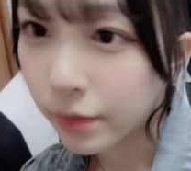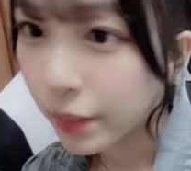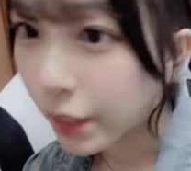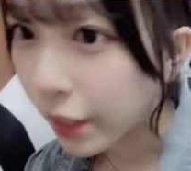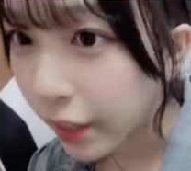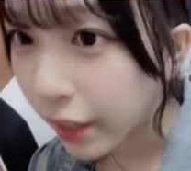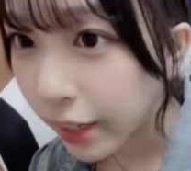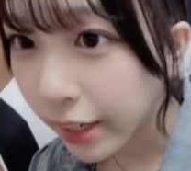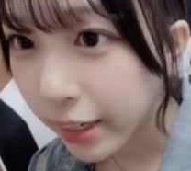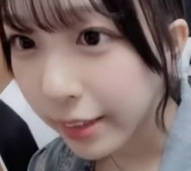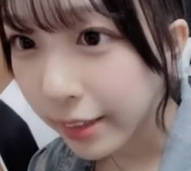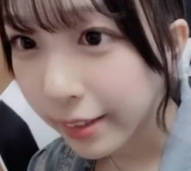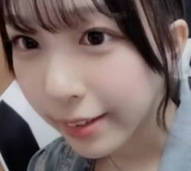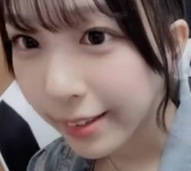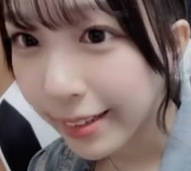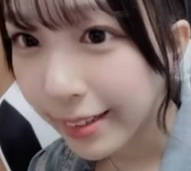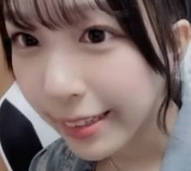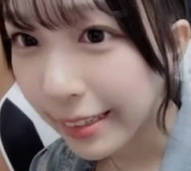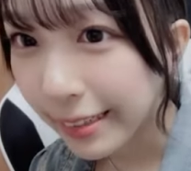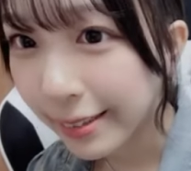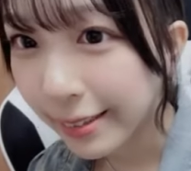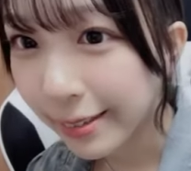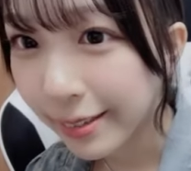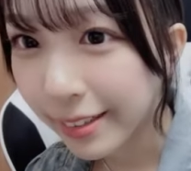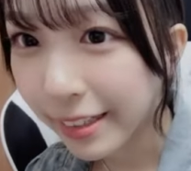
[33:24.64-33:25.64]
え何
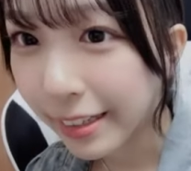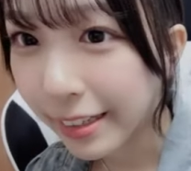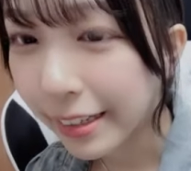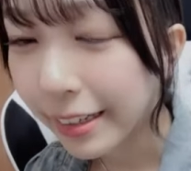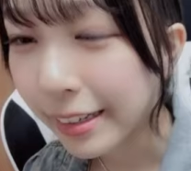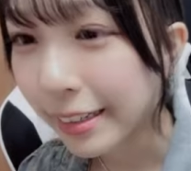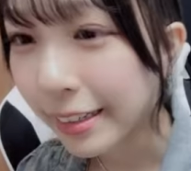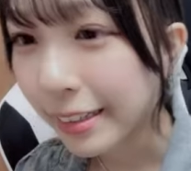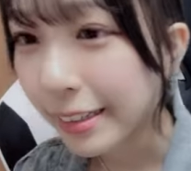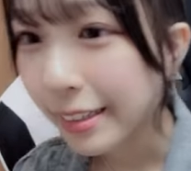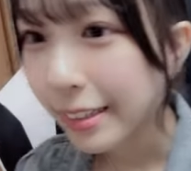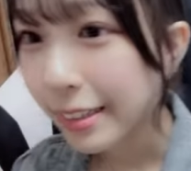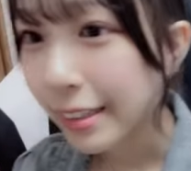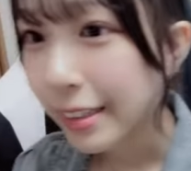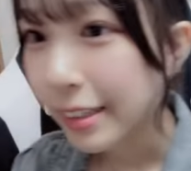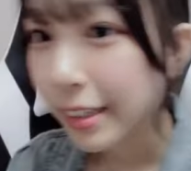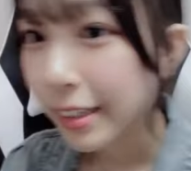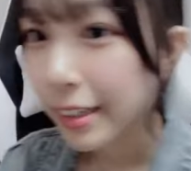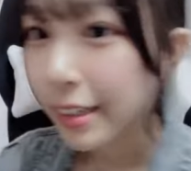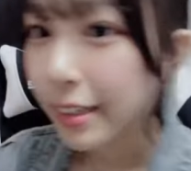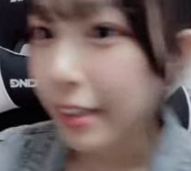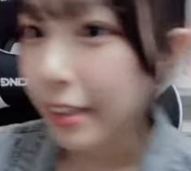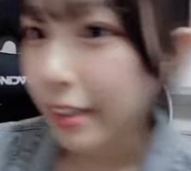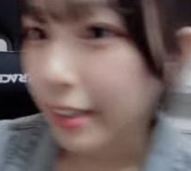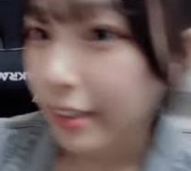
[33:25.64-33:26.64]
それ
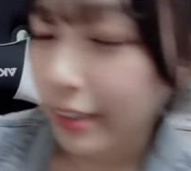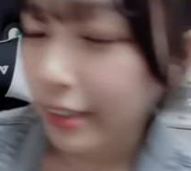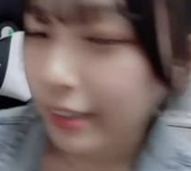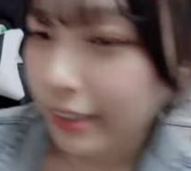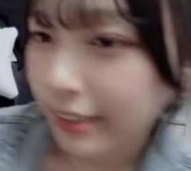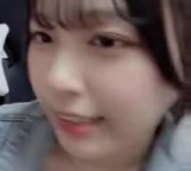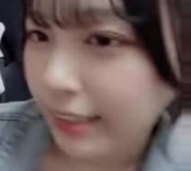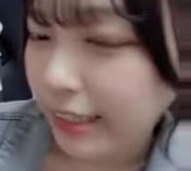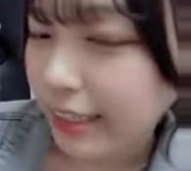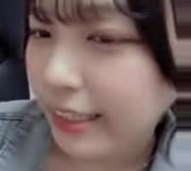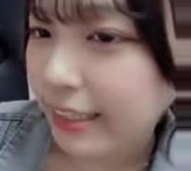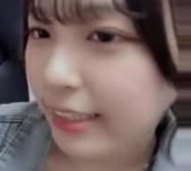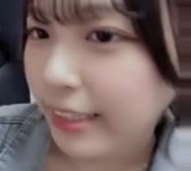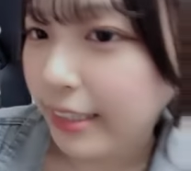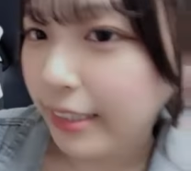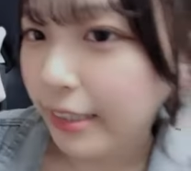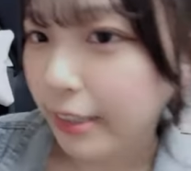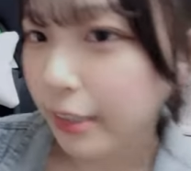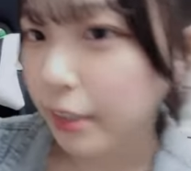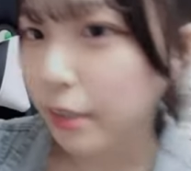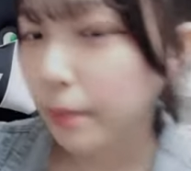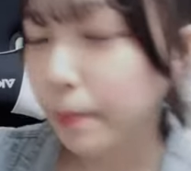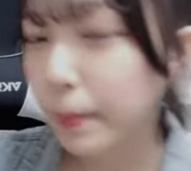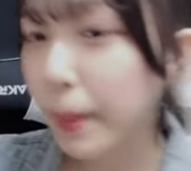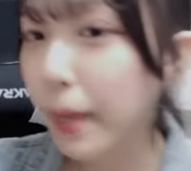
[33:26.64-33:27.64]
なんか最近
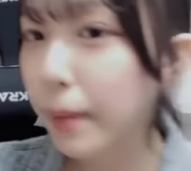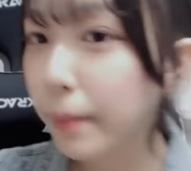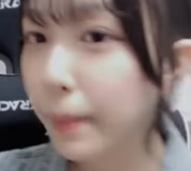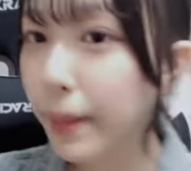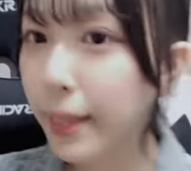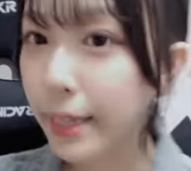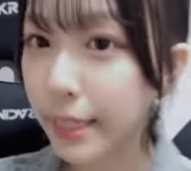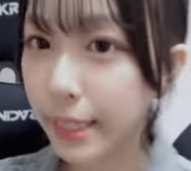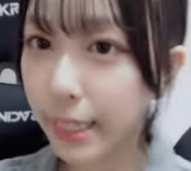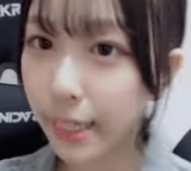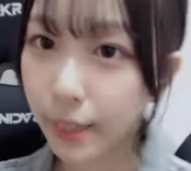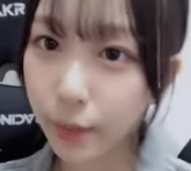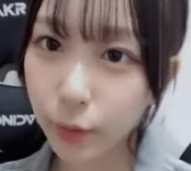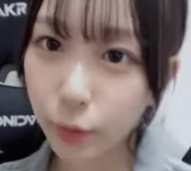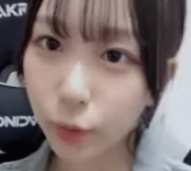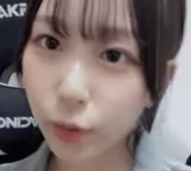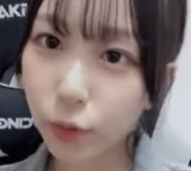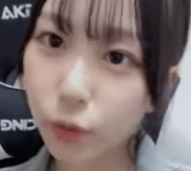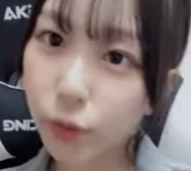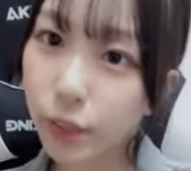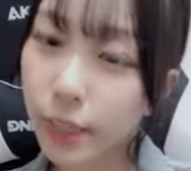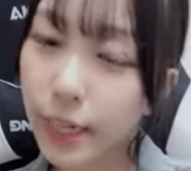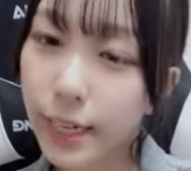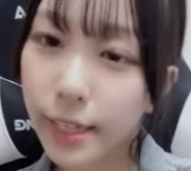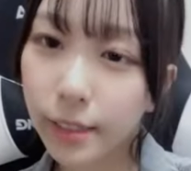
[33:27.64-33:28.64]
スーパーマーケット
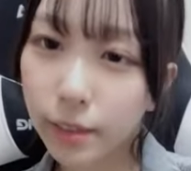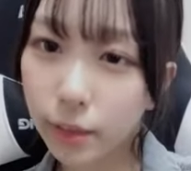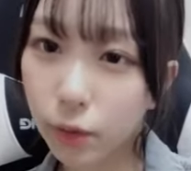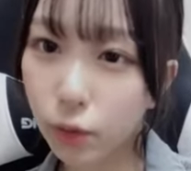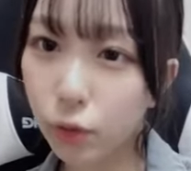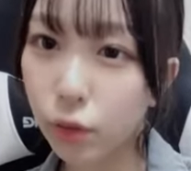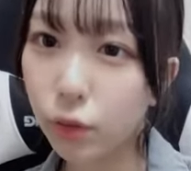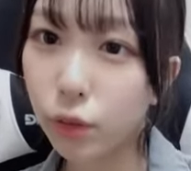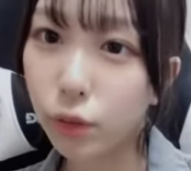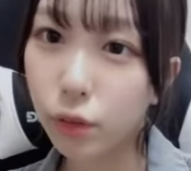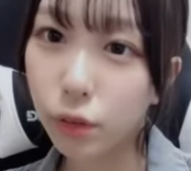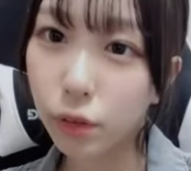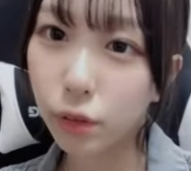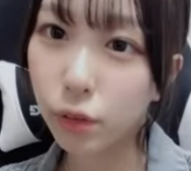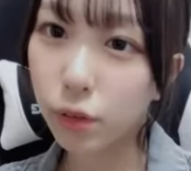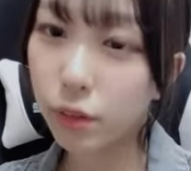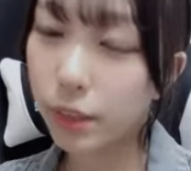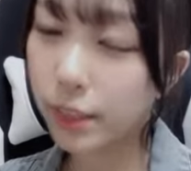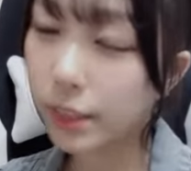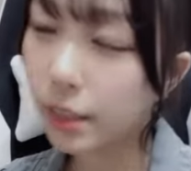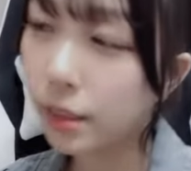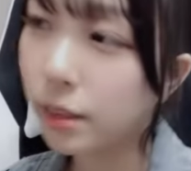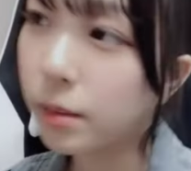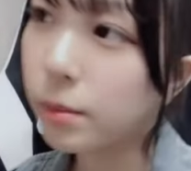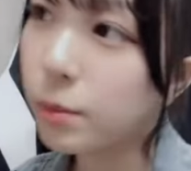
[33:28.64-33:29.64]
の開業
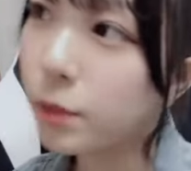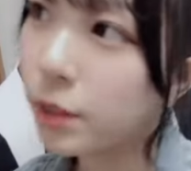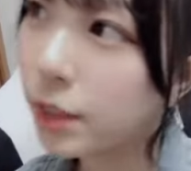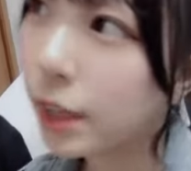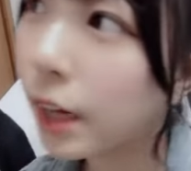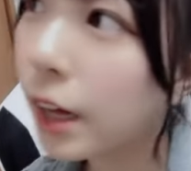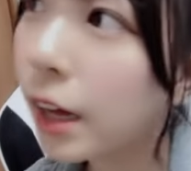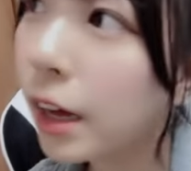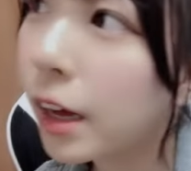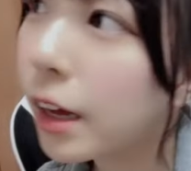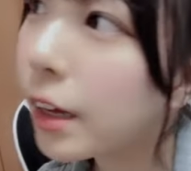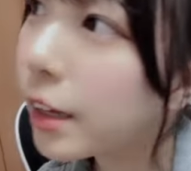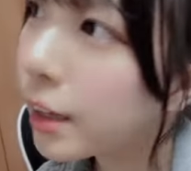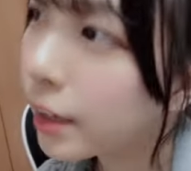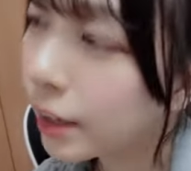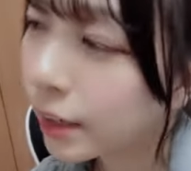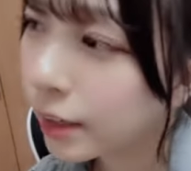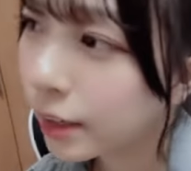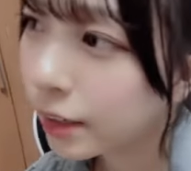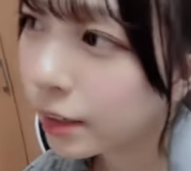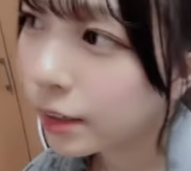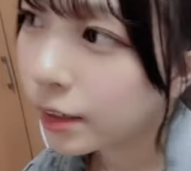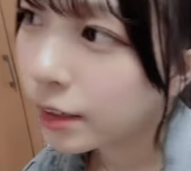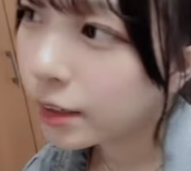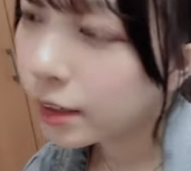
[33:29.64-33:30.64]
のゲームが
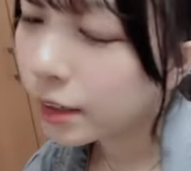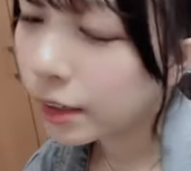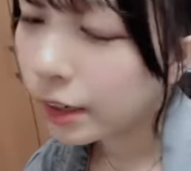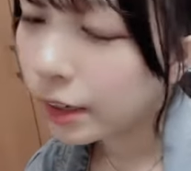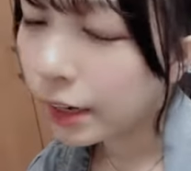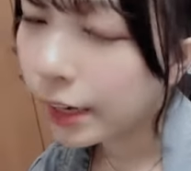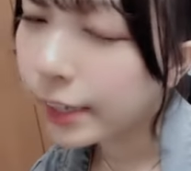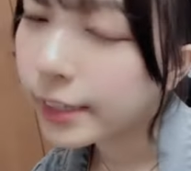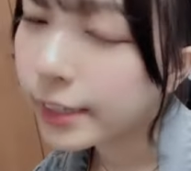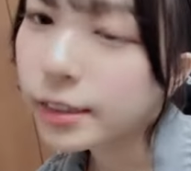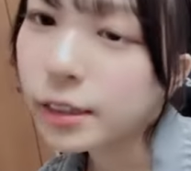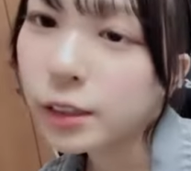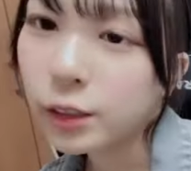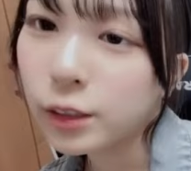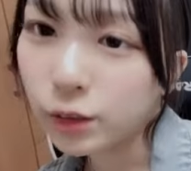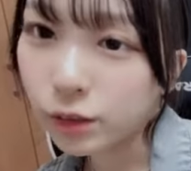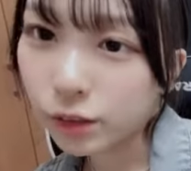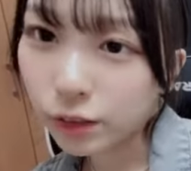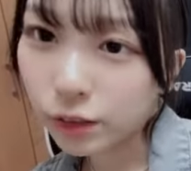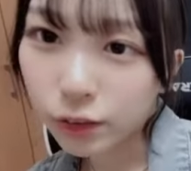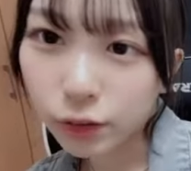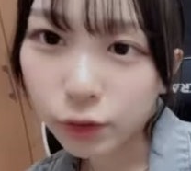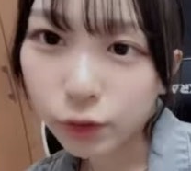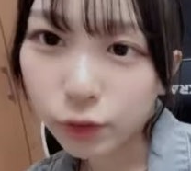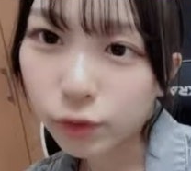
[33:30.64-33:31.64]
流行ってるん
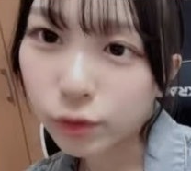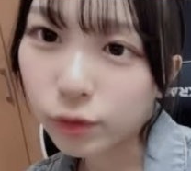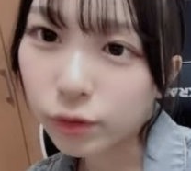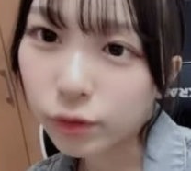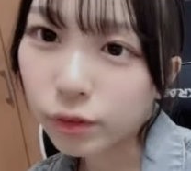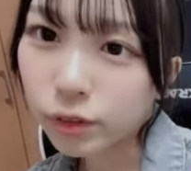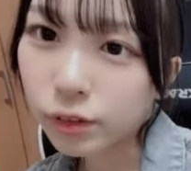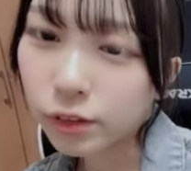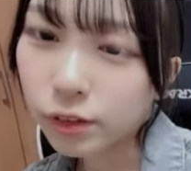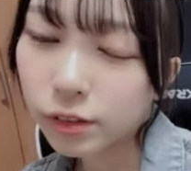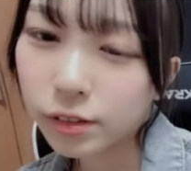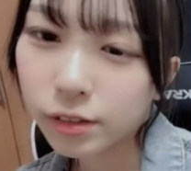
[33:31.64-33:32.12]
ですよ